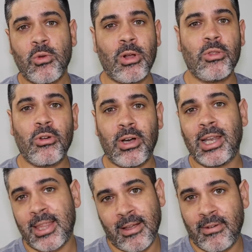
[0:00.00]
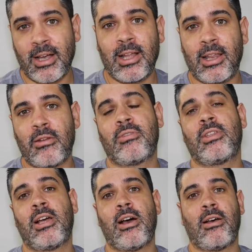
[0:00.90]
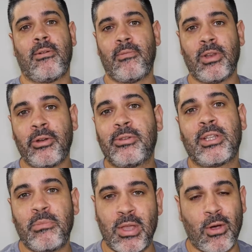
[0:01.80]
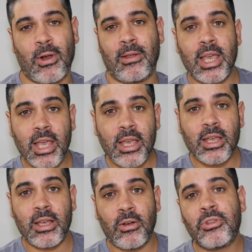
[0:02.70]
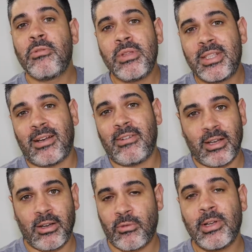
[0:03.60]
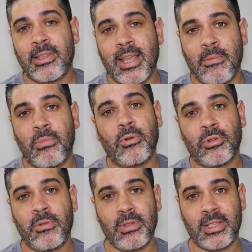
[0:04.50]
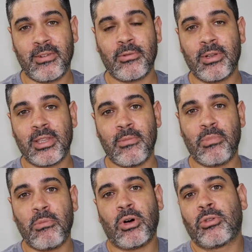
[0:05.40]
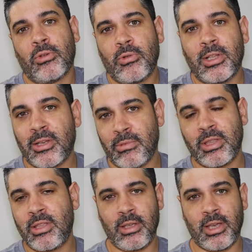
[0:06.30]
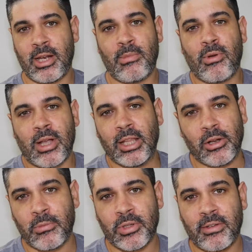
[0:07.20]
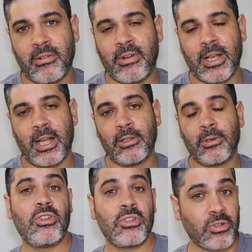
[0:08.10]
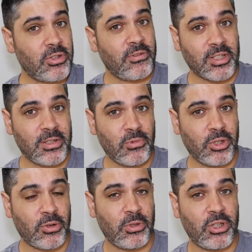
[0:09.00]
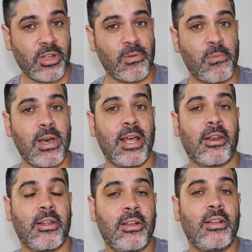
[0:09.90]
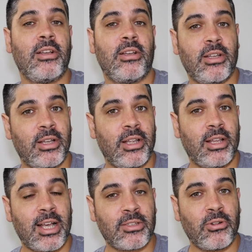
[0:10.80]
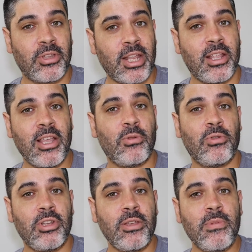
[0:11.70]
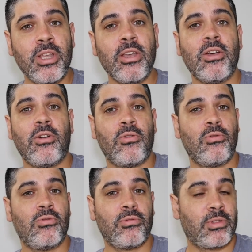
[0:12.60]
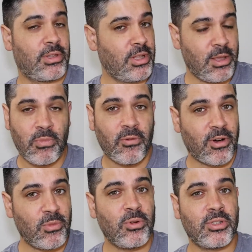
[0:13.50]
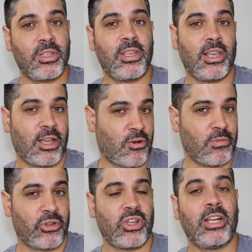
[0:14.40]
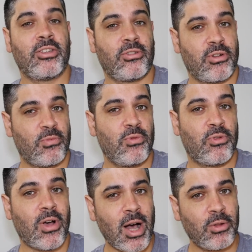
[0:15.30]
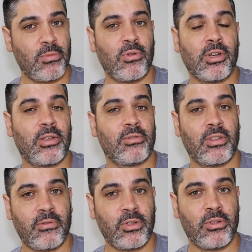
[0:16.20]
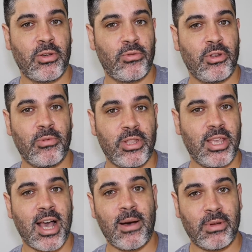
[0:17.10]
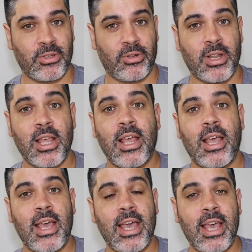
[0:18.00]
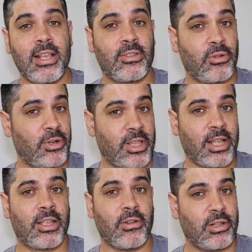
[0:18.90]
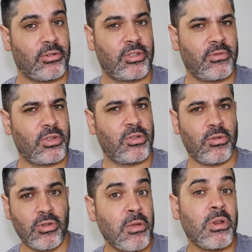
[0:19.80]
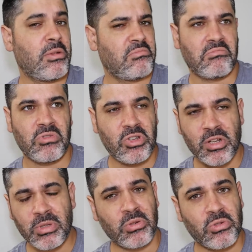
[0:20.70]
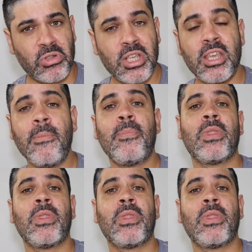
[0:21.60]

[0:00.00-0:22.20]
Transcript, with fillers: quando allattava la nostra, la nostra piccola e eh, ottimizzava quel tempo, ottimizzava quel tempo morto in cui altrimenti era bloccata e non poteva fare altro. Ci sono diversi modi come dicevo per eh, ascoltare gli audiolibri, un, i più famosi e commerciali sono appunto Audible, che è un servizio di audiolibri di Amazon, e Storytel, che è un altro servizio di audiolibri, sinceramente non so di chi,